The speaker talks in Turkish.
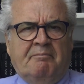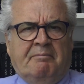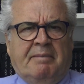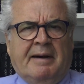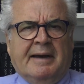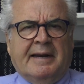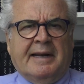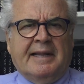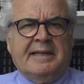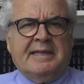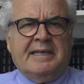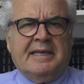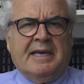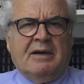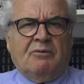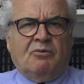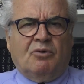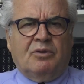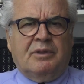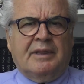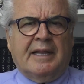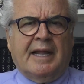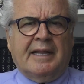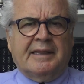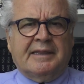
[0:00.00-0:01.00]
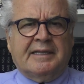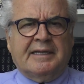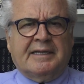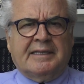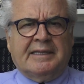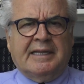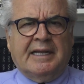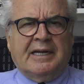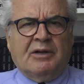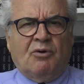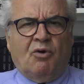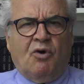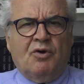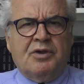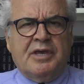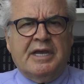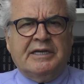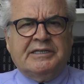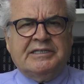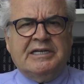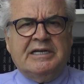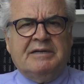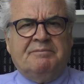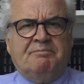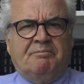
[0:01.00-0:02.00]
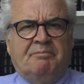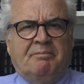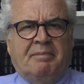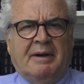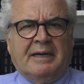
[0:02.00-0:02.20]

para diye kullandıkları o yeşil